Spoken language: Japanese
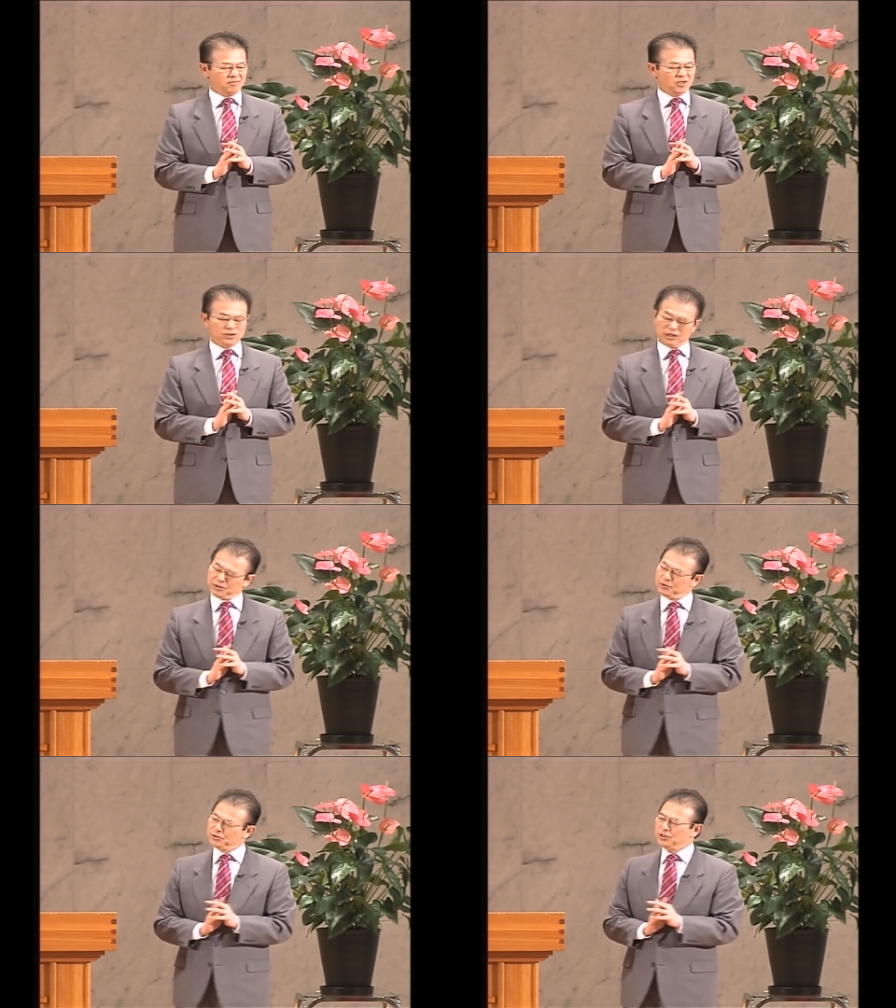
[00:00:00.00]
しかし
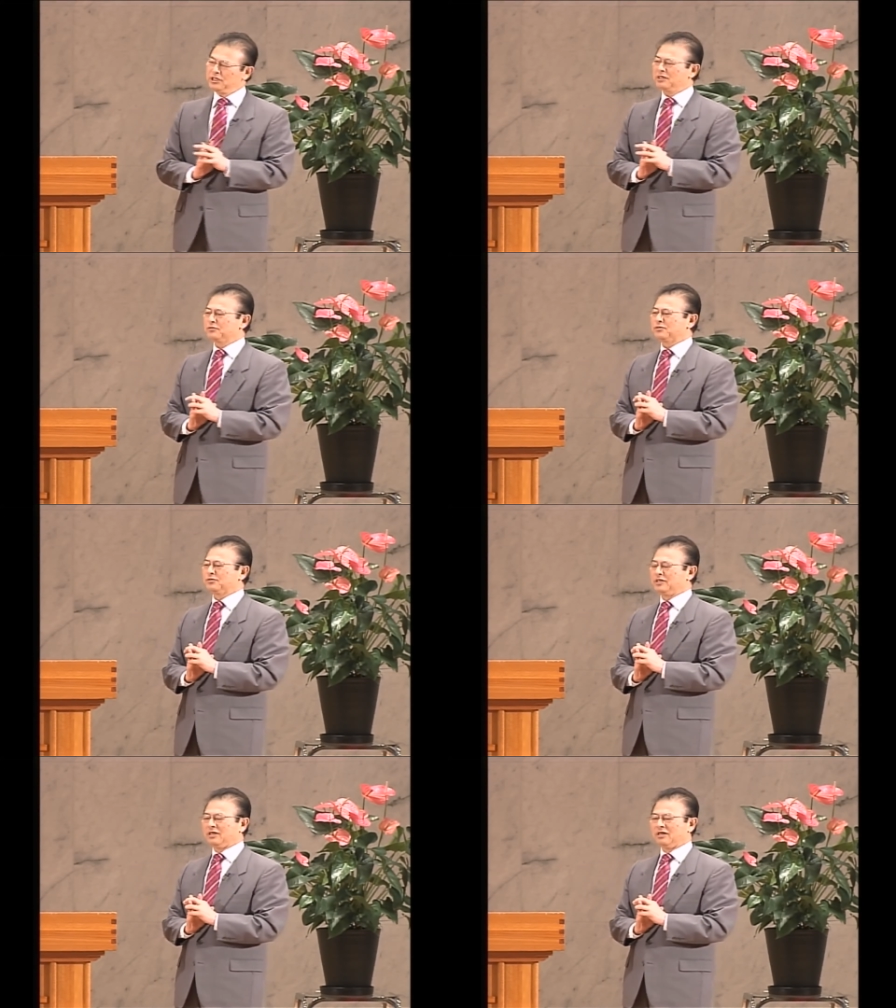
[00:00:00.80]
不思議なこと
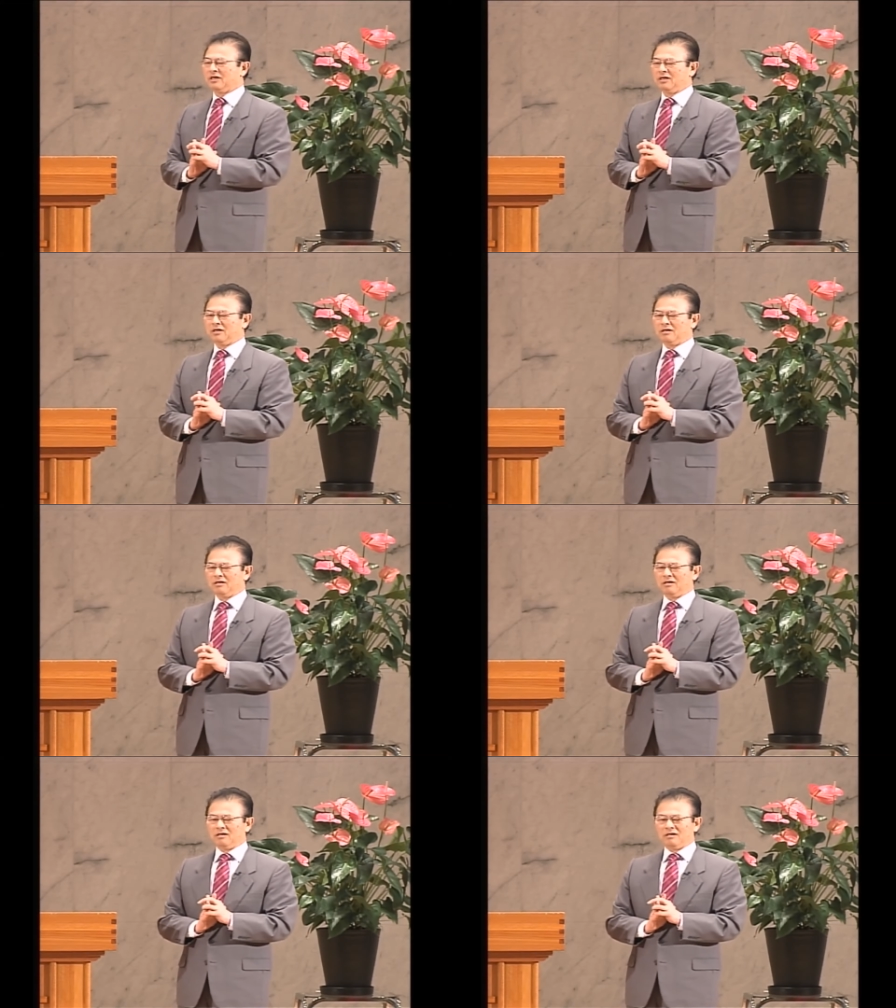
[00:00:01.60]
に、
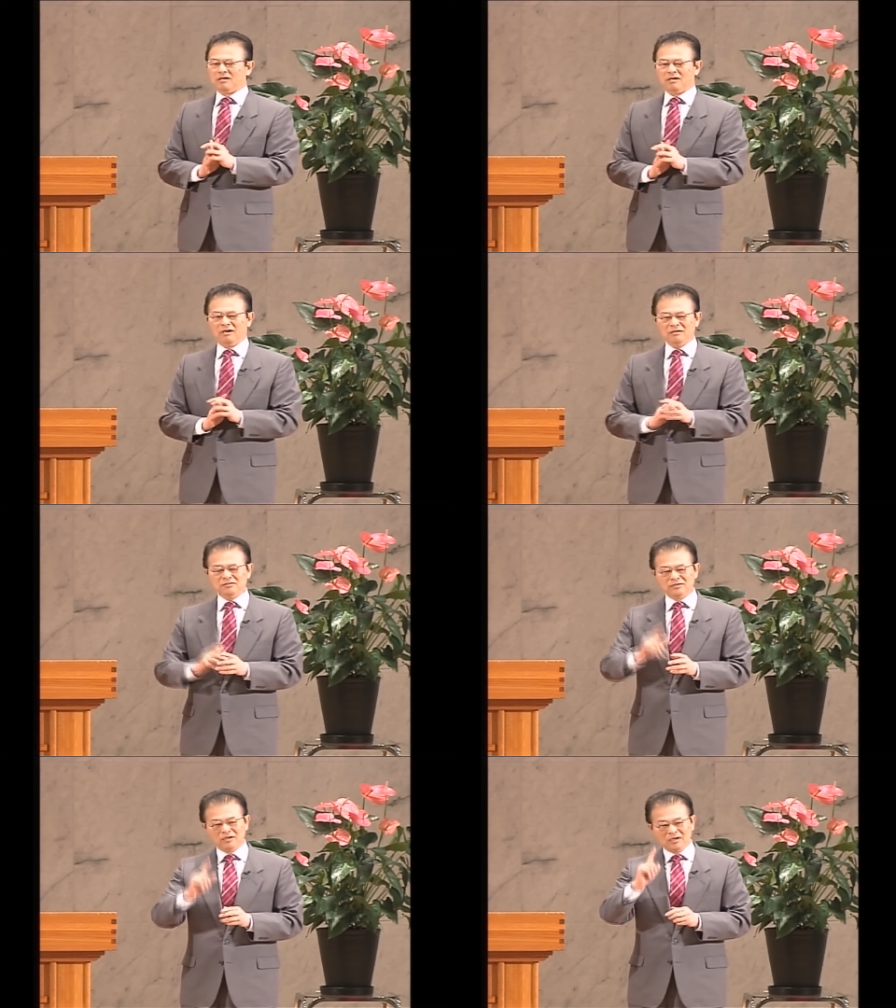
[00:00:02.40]
ある
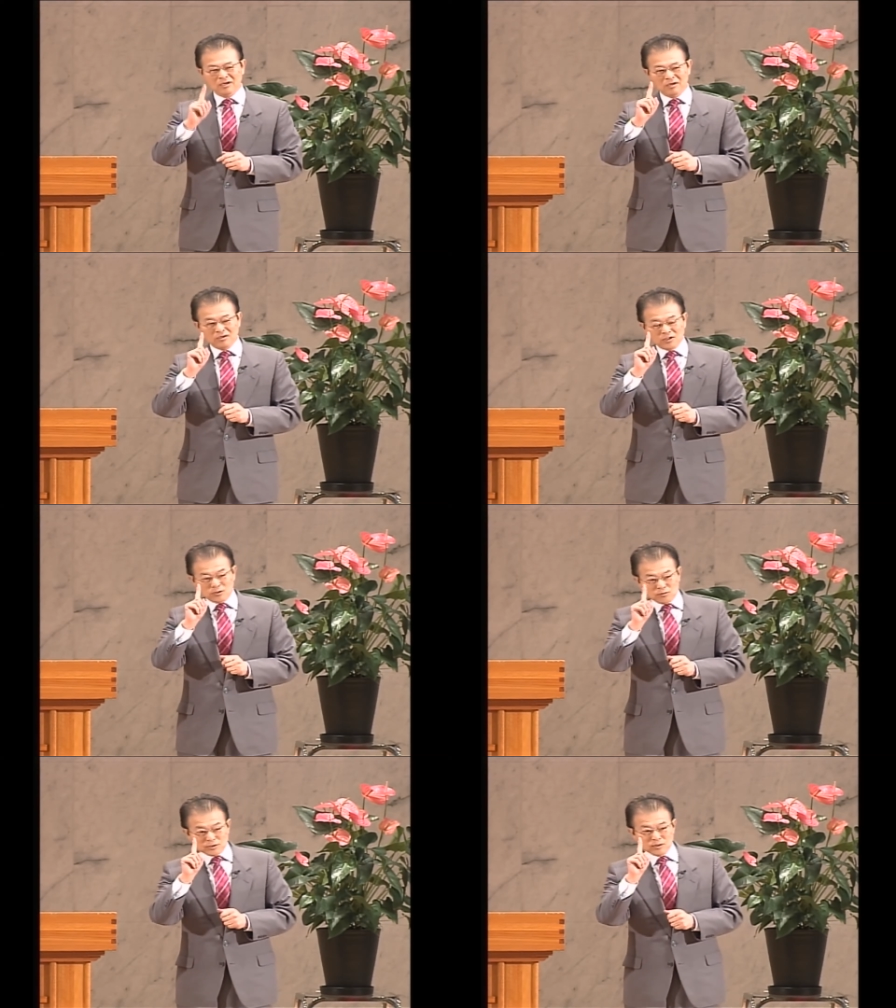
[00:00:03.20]

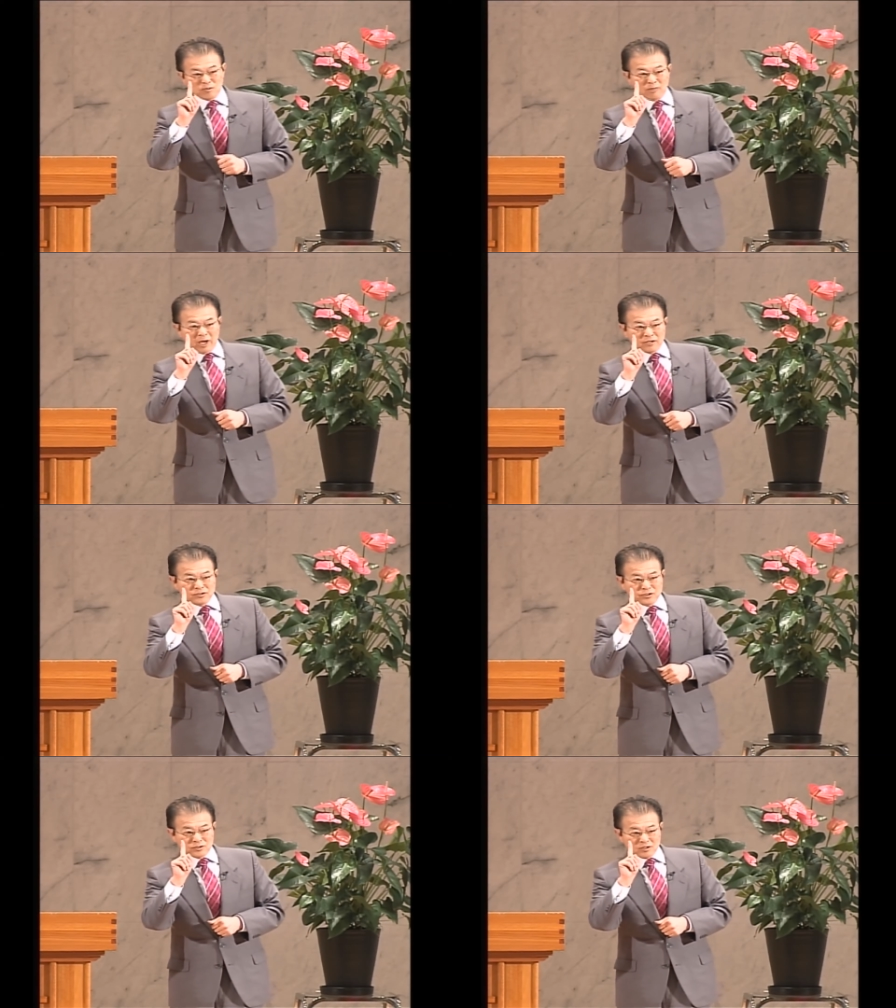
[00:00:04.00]
一つの饅
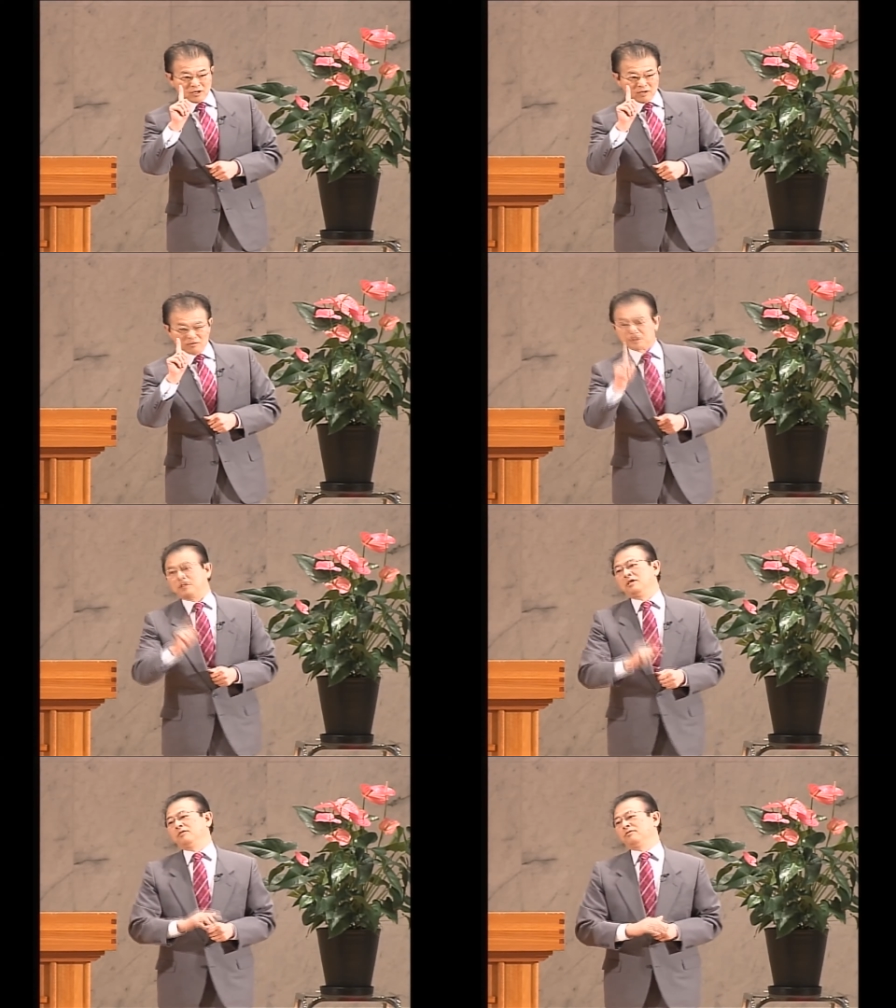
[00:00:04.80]
頭だけは好
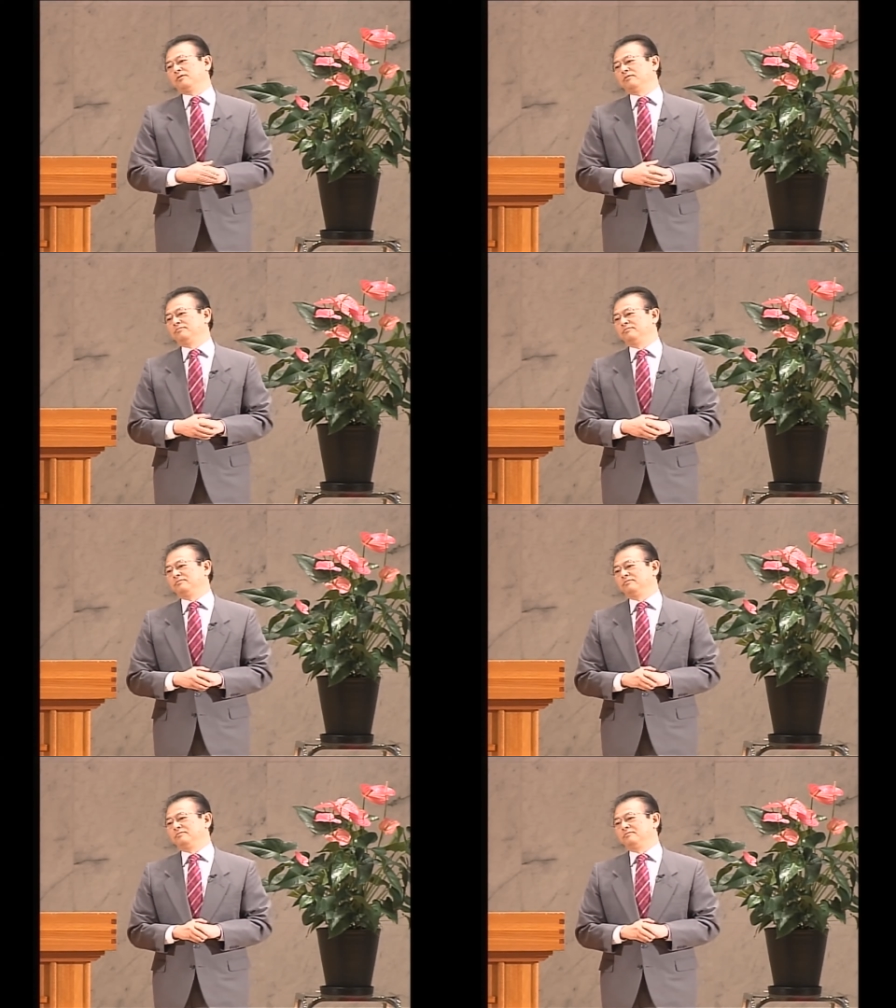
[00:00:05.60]
きなのよ。
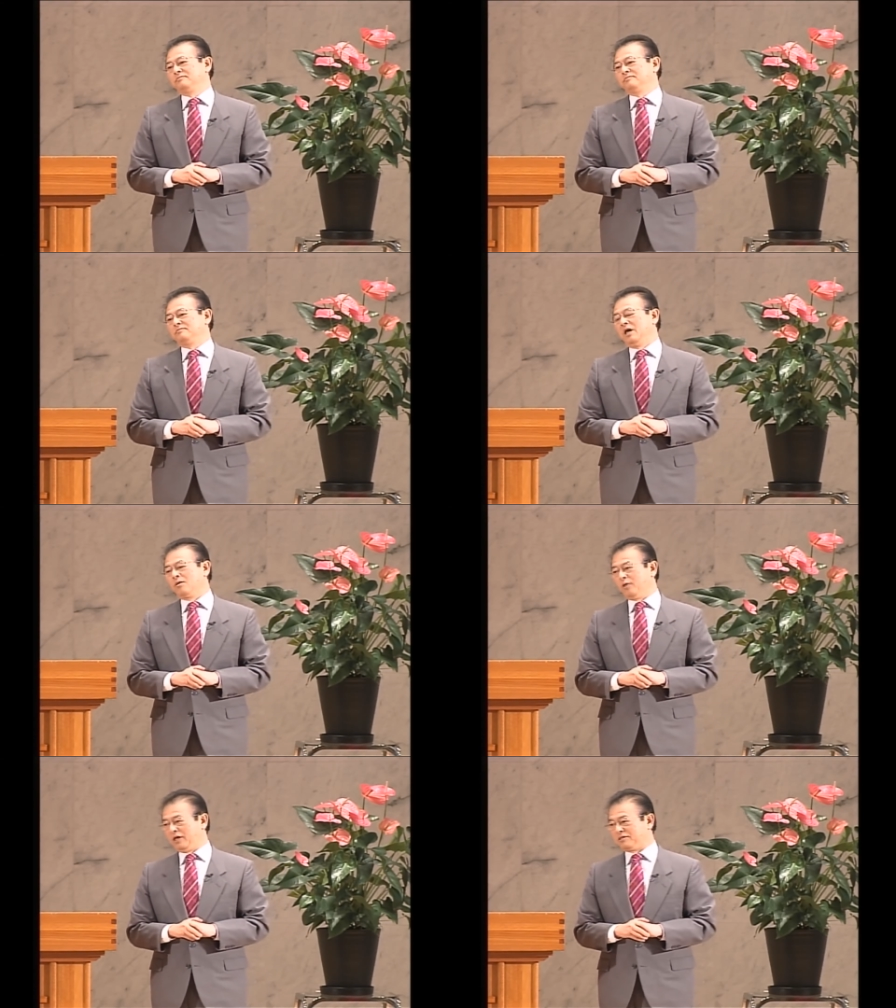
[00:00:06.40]
あん
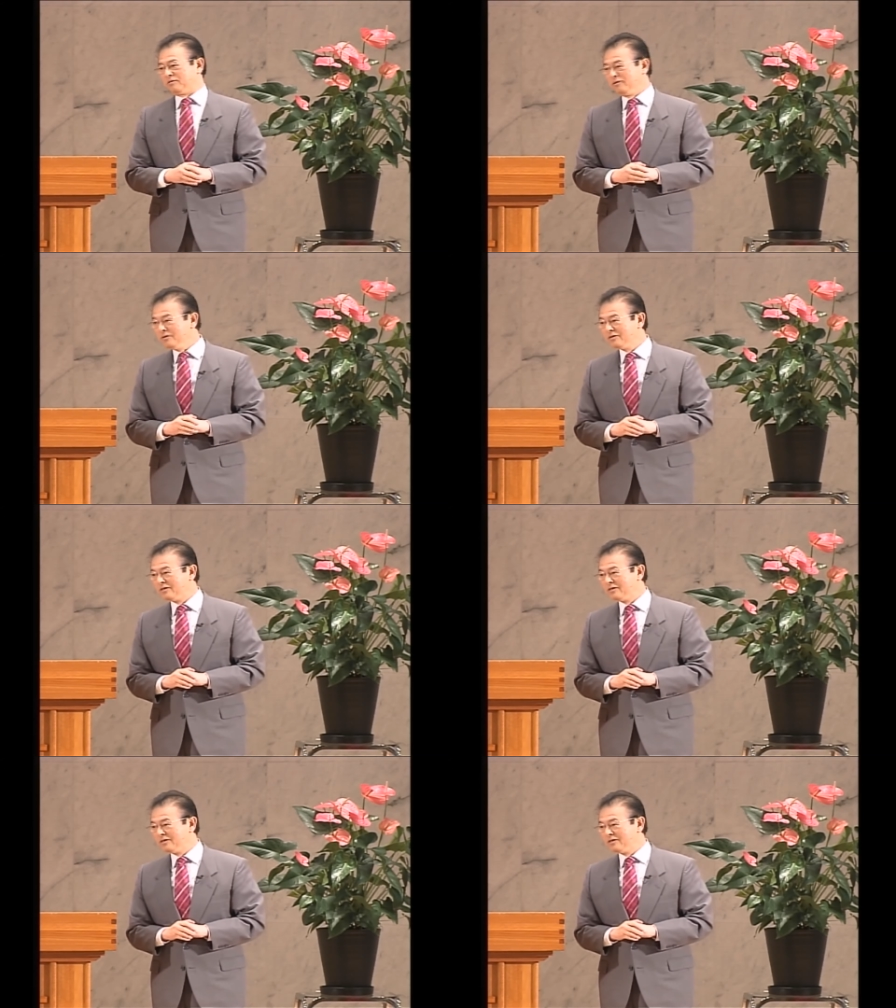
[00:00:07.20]
こ入ってんのよ。